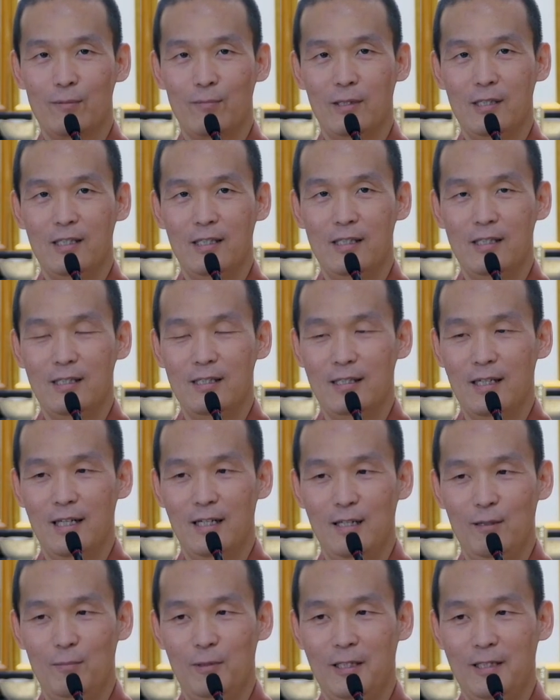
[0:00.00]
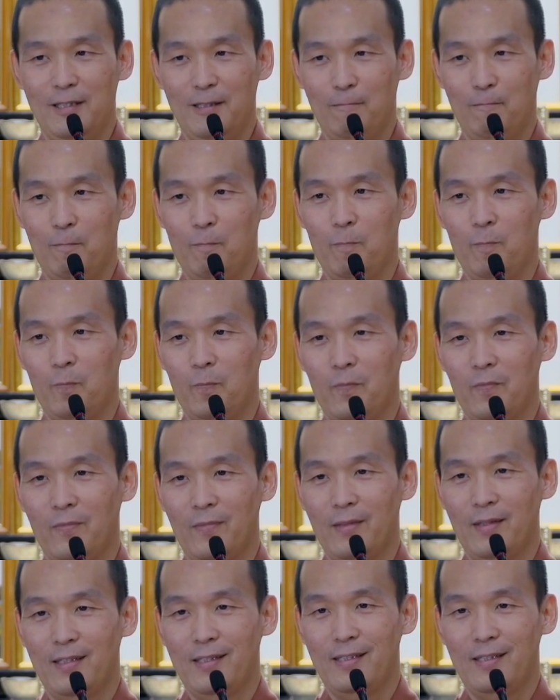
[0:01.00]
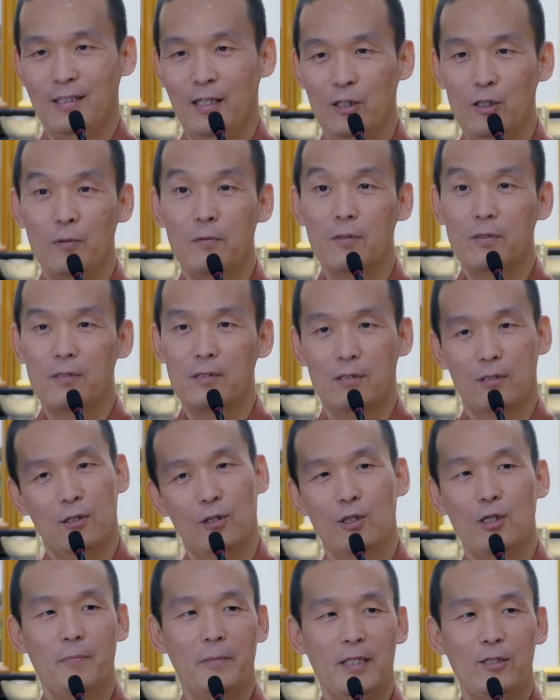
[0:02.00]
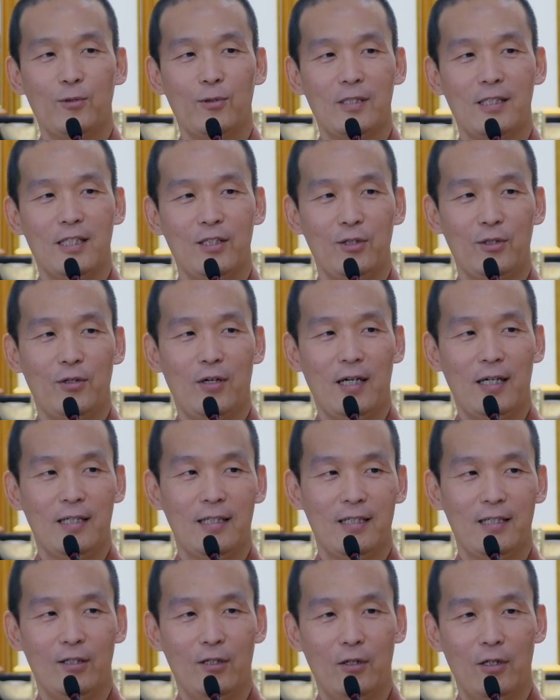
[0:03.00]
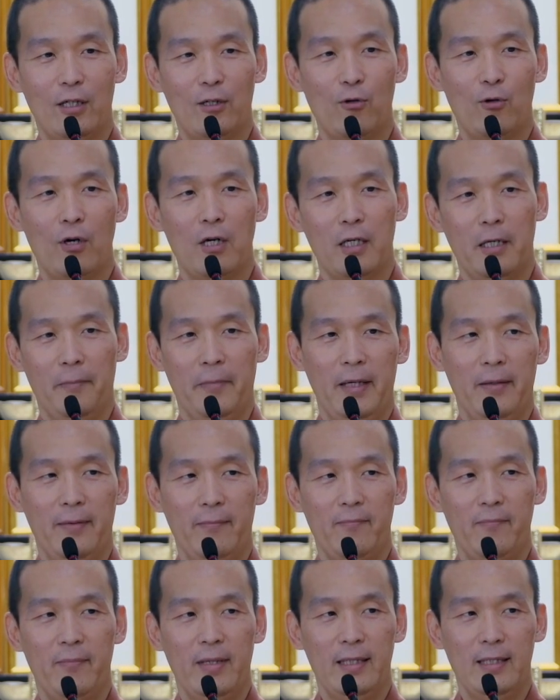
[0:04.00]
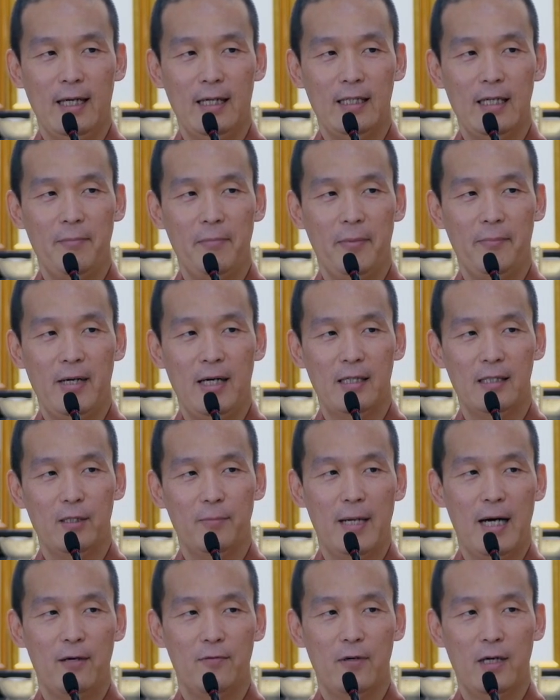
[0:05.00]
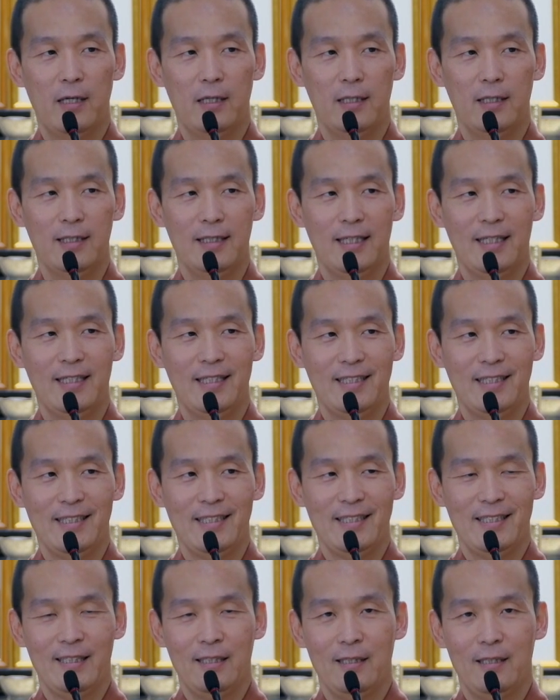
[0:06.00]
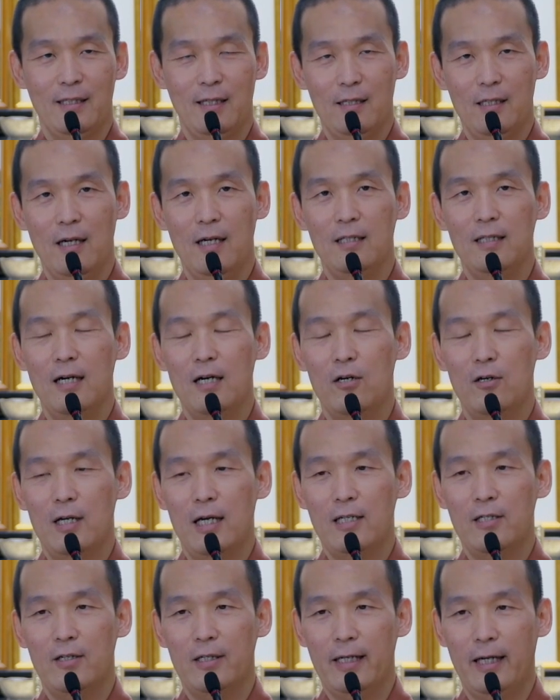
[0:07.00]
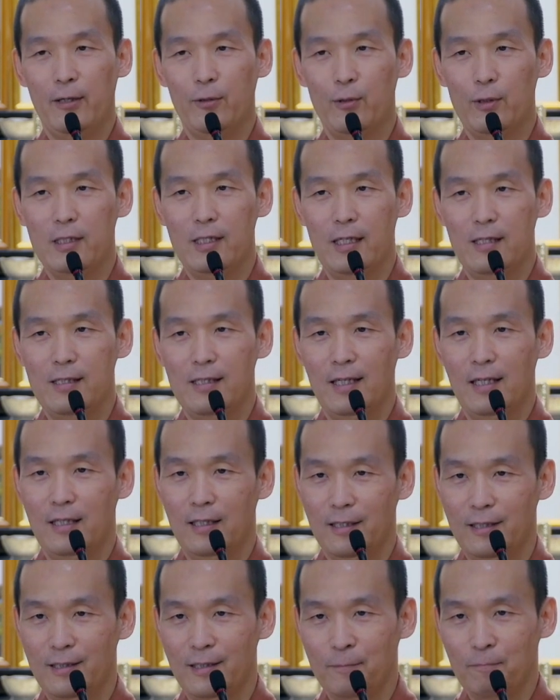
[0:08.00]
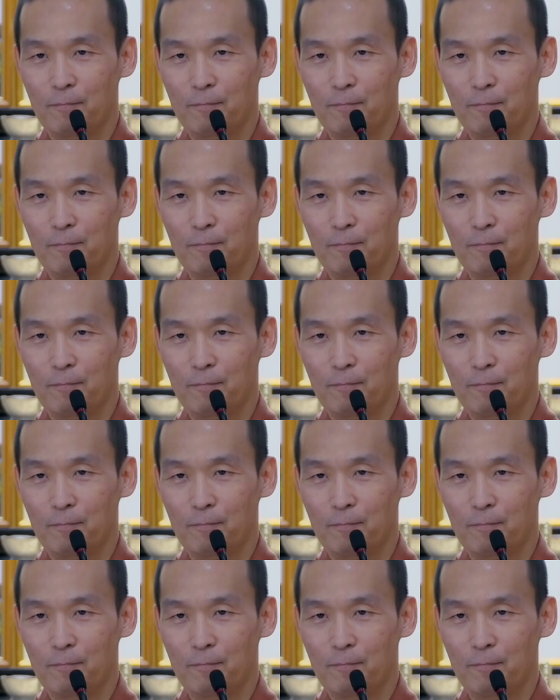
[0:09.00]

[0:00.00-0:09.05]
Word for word: 陷阱在里边，他就始终都没说这句话。后来国王也没拿他没办法，就把他放了这样。那当然，他后来有改过向善了，